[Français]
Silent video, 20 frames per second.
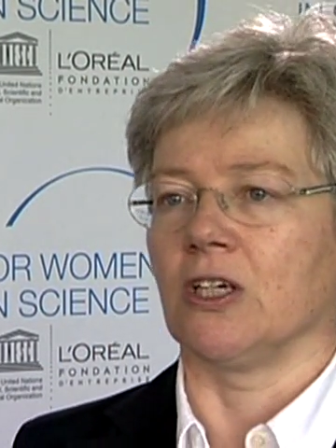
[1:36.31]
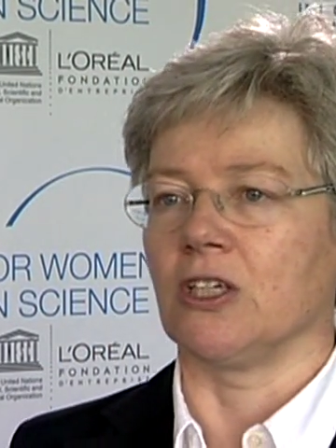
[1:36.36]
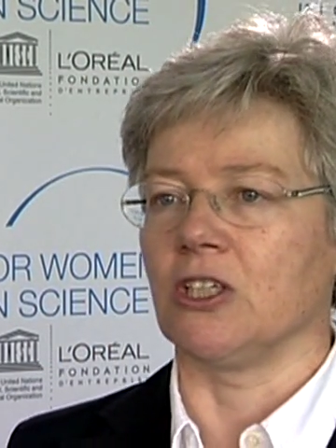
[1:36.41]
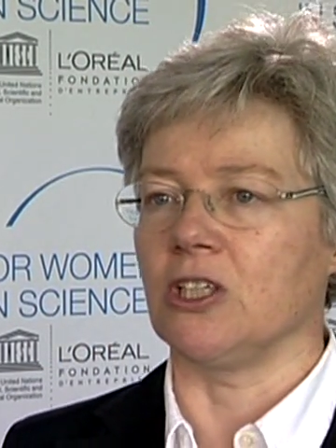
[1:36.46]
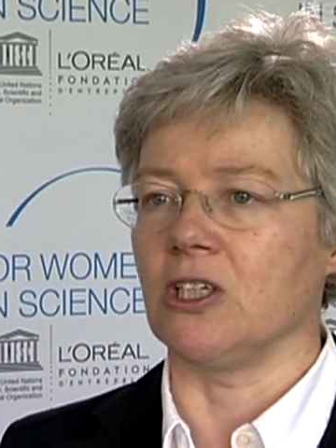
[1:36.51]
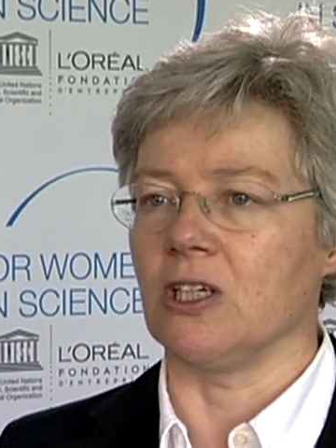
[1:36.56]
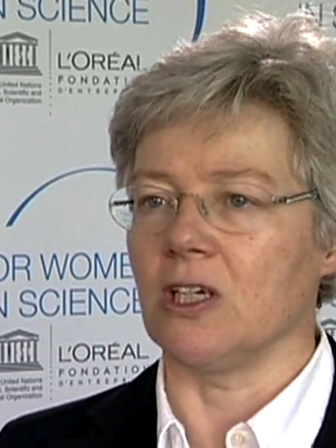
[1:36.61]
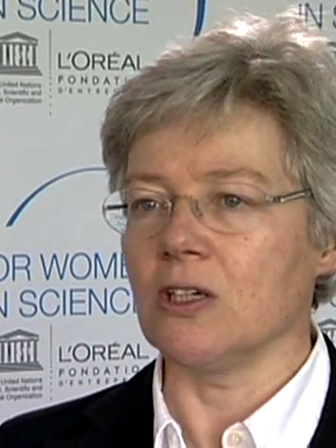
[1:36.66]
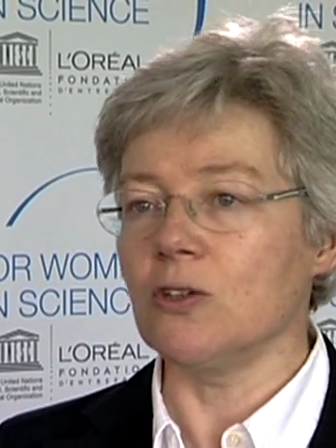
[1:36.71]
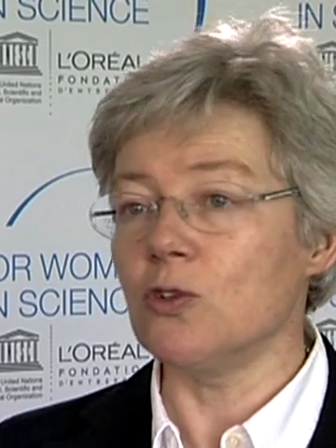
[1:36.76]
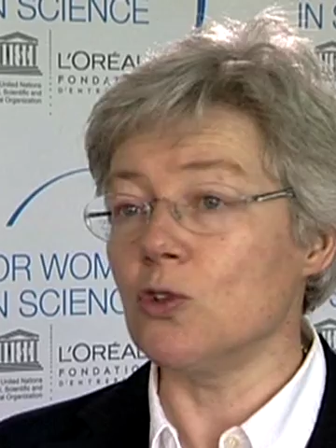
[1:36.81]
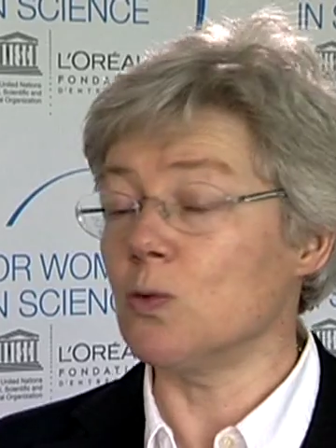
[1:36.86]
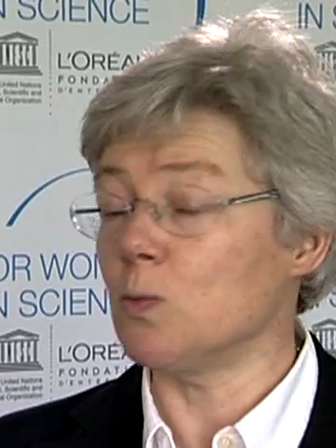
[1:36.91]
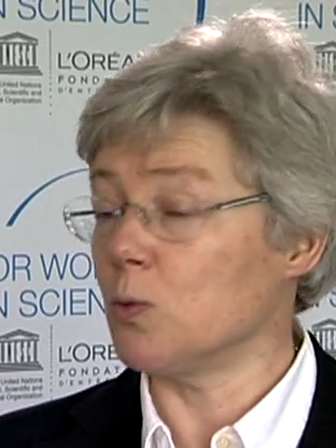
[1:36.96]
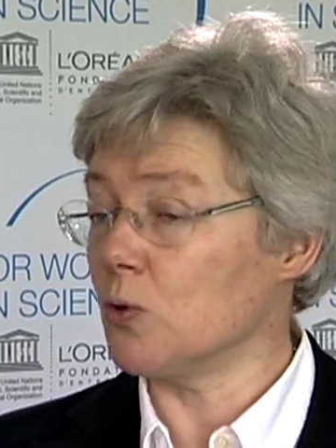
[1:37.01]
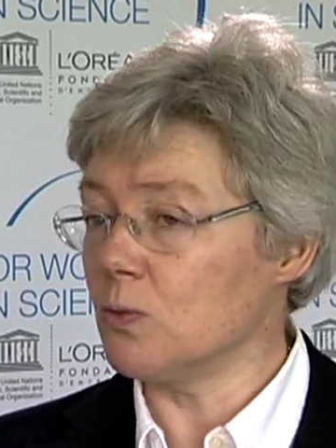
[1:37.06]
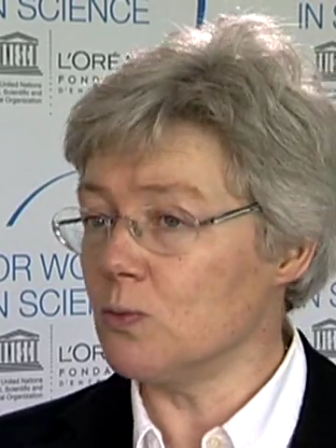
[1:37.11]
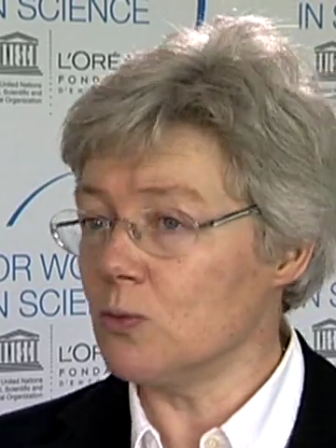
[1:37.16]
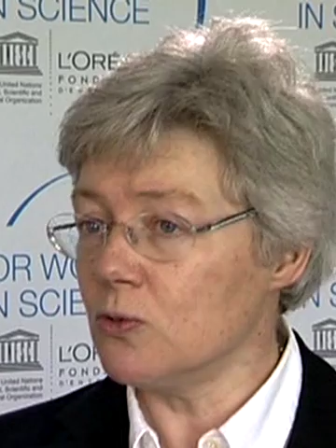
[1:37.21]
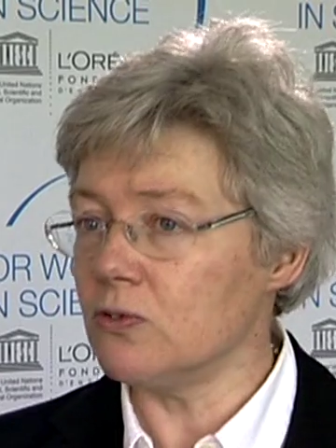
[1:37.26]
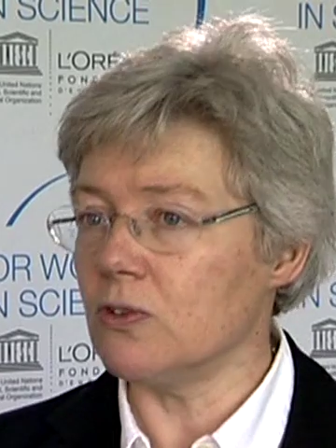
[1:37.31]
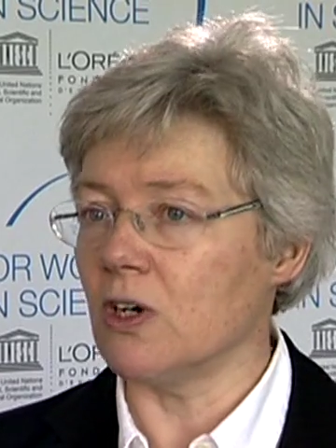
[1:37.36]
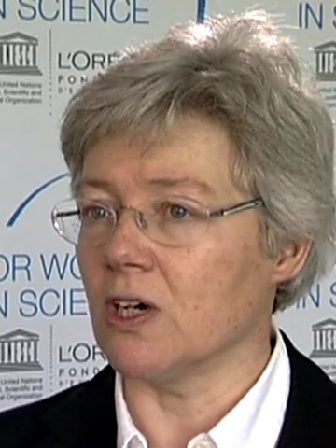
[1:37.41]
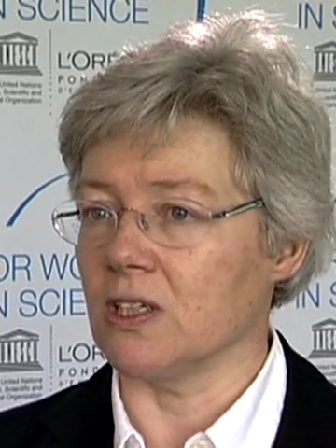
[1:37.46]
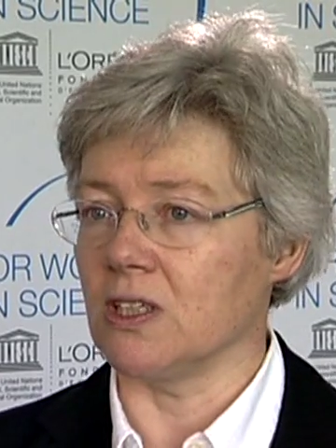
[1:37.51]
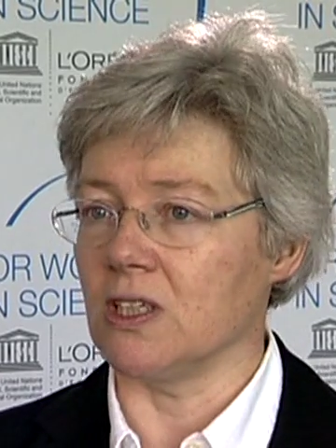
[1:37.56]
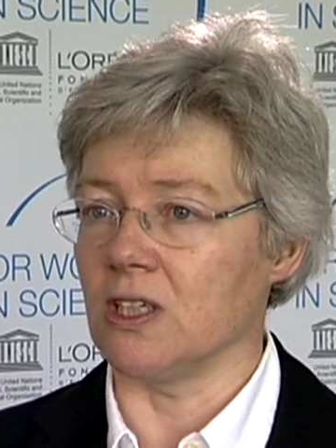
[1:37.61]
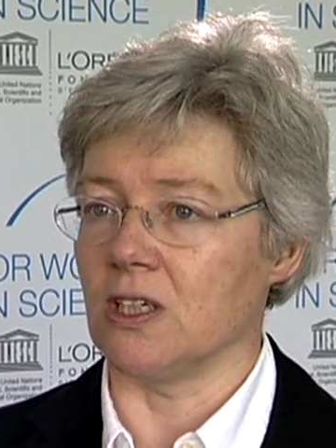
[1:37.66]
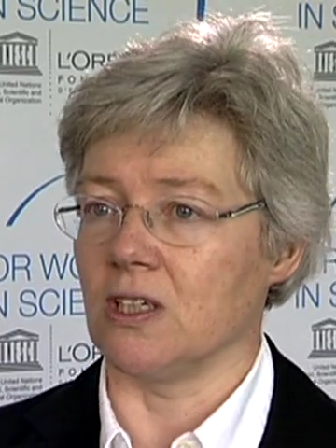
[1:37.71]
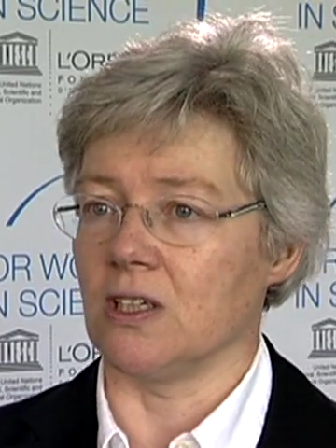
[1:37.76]
qui est de
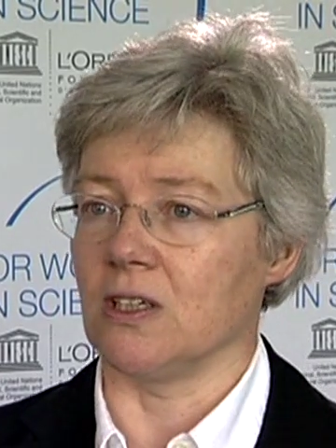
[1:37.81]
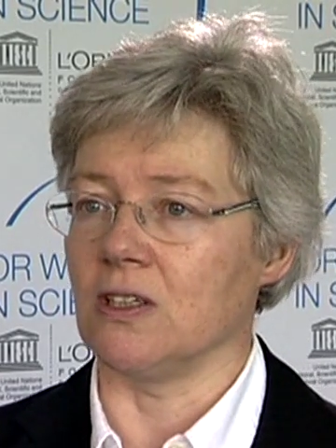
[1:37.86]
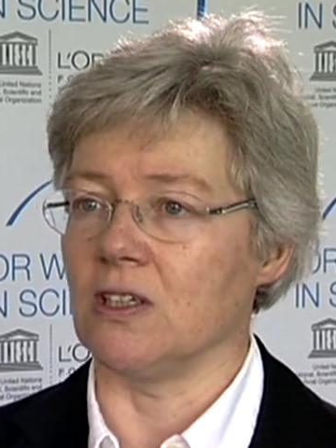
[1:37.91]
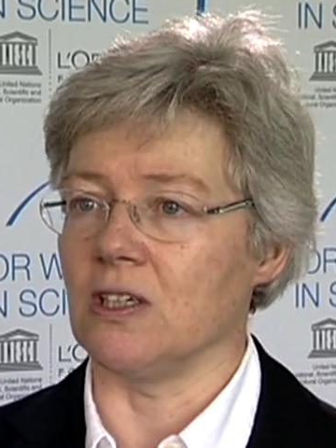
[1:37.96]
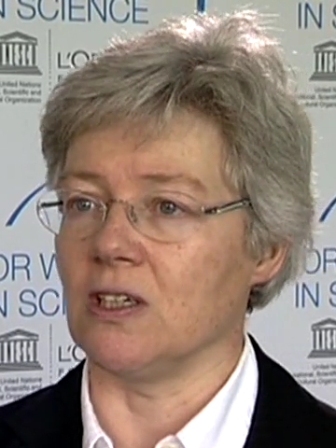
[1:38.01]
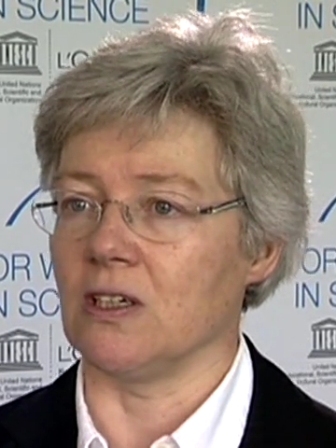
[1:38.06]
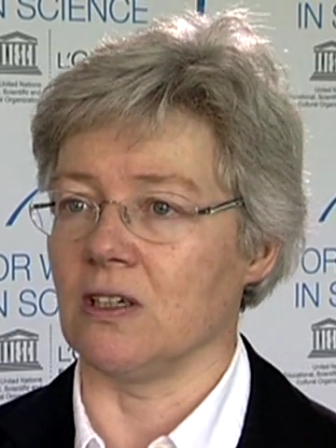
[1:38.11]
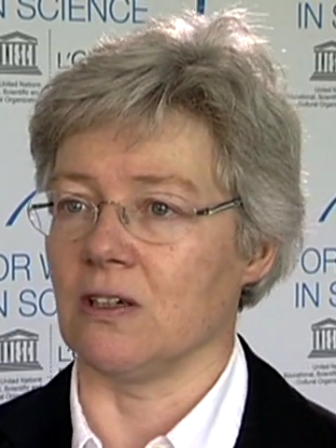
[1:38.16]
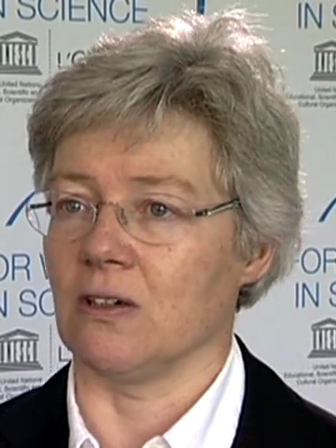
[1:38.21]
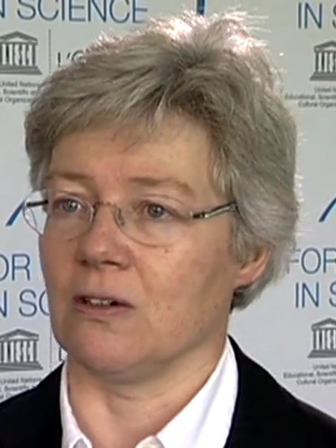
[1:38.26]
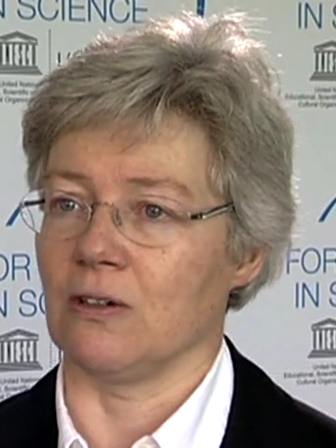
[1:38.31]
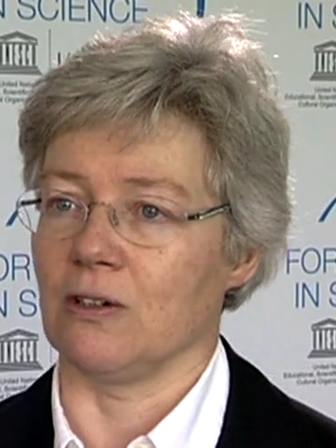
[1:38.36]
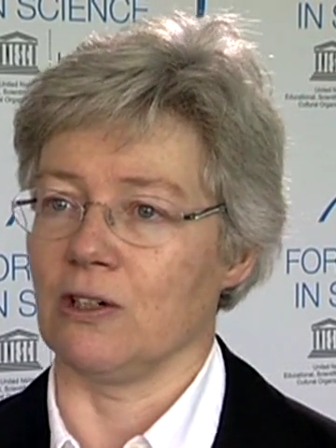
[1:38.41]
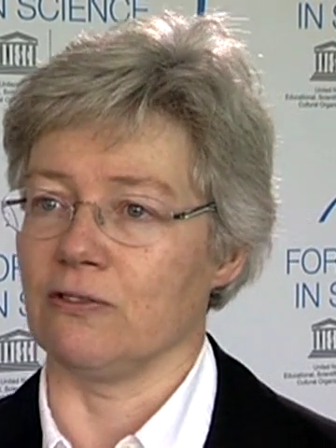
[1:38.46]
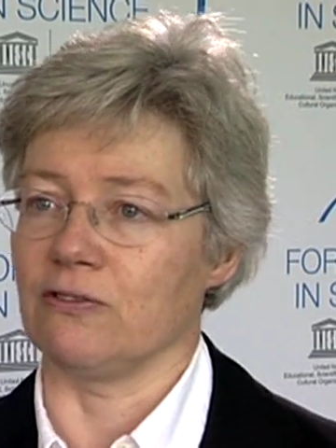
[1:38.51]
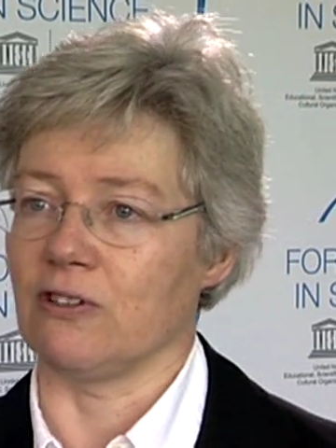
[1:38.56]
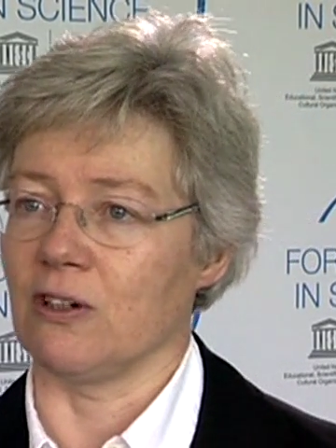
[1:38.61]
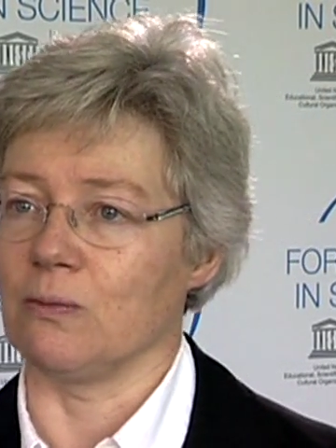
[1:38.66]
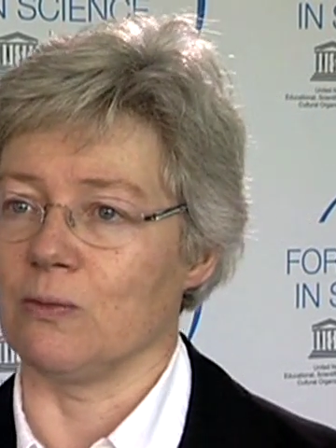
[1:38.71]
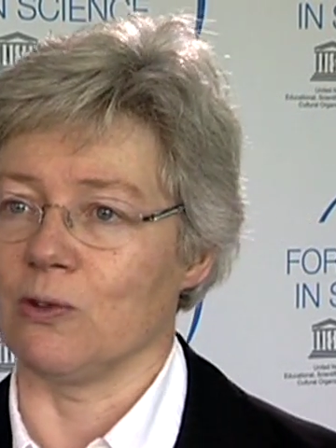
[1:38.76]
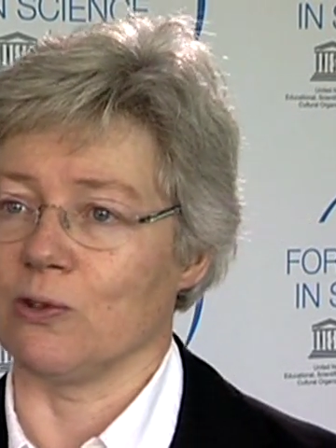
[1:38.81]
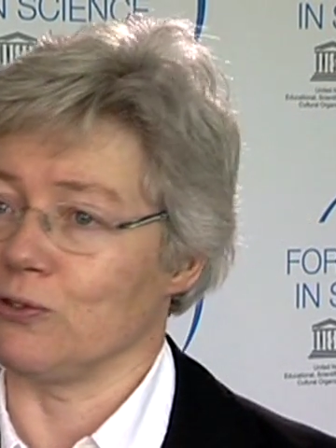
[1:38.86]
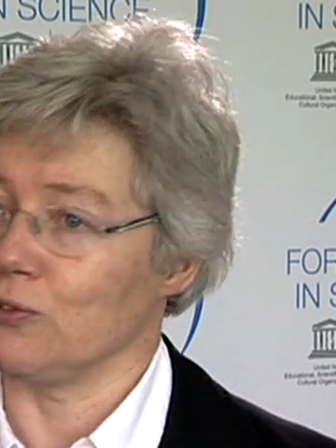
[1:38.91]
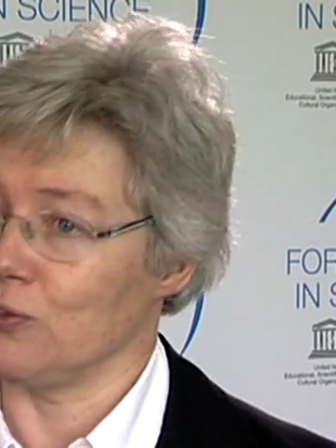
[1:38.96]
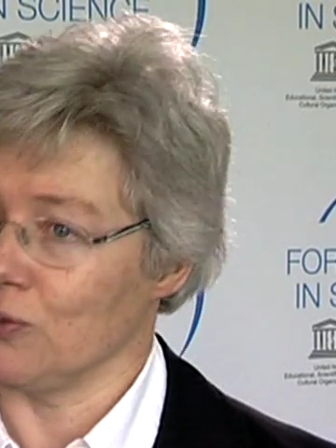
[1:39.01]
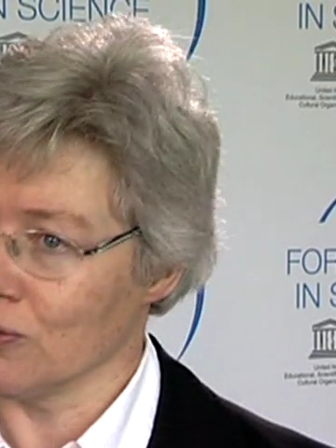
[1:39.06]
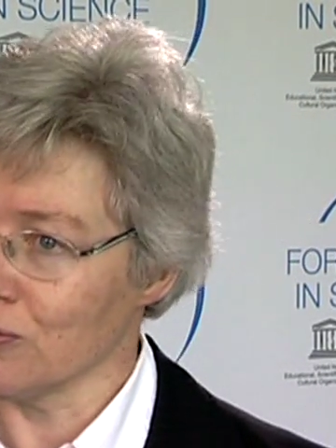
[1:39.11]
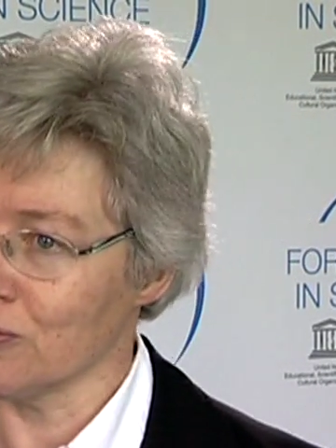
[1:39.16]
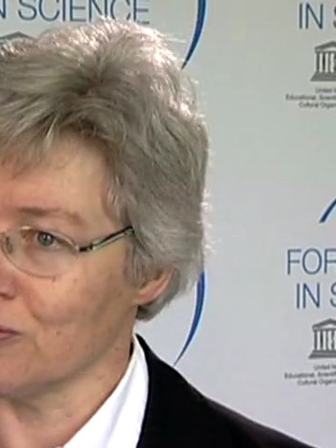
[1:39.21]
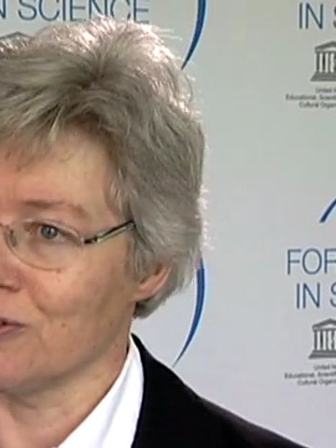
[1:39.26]
promouvoir les, les femmes en
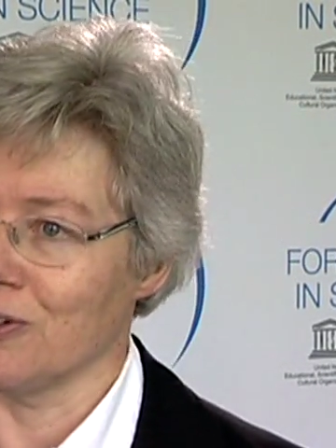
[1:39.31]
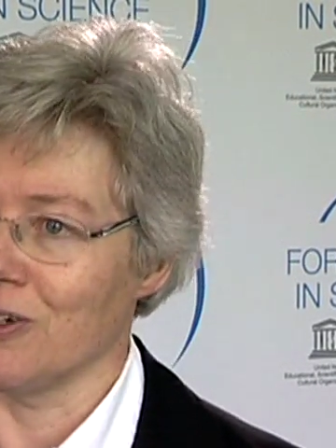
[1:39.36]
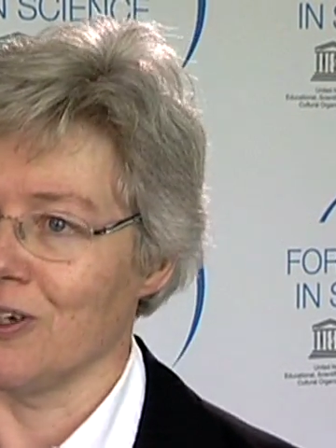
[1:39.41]
sciences.